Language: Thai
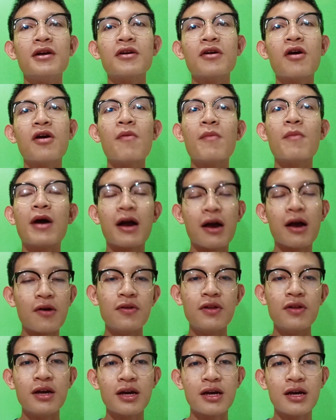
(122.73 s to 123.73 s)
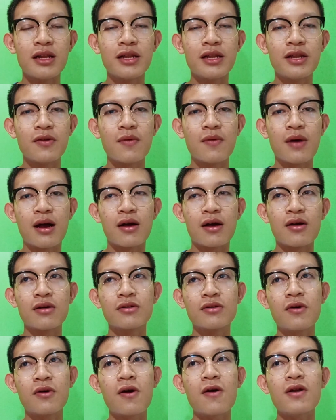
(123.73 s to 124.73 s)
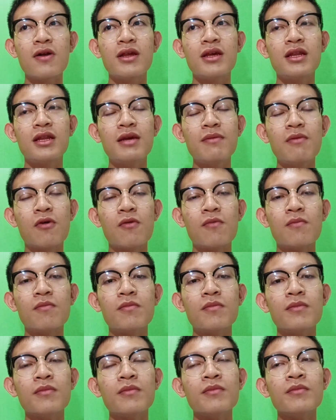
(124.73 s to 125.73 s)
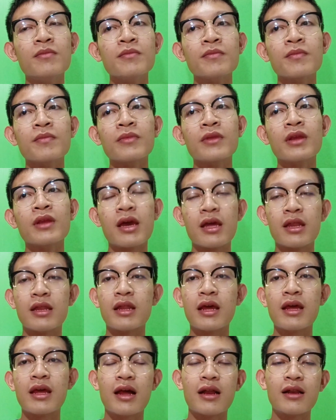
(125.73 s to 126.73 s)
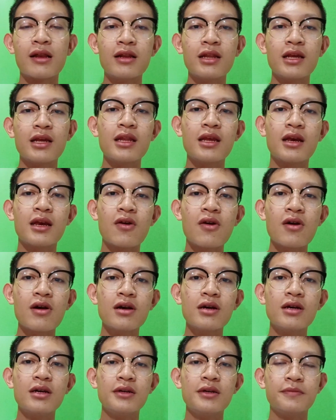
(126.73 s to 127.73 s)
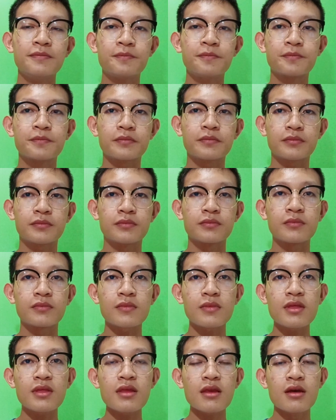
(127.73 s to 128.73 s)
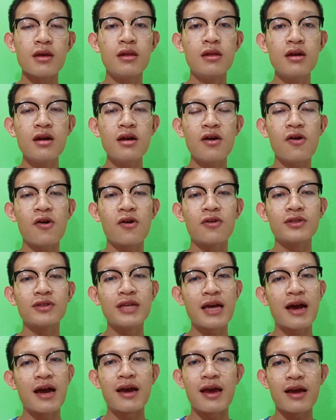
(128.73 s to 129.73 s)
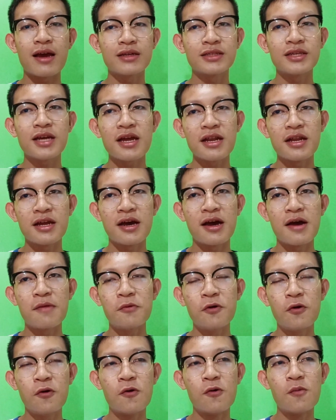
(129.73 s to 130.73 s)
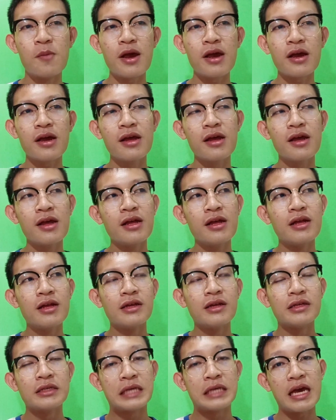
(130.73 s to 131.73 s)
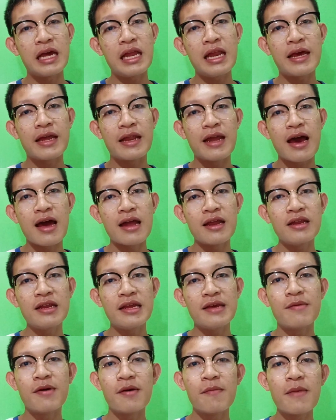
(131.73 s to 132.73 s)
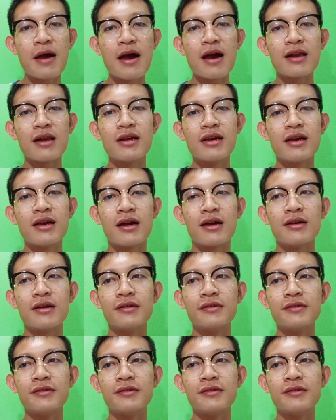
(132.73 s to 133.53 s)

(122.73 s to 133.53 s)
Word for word: ก็มาเข้าเรื่องกันเลยดีกว่าข้อดีที่ผมเห็นในหนังเรื่องนี้เนี่ยก็คือเรื่องของฉากแอคชั่นนะครับโอ้โหแม่งใช้เรท R ได้ดีมากๆเลยอะ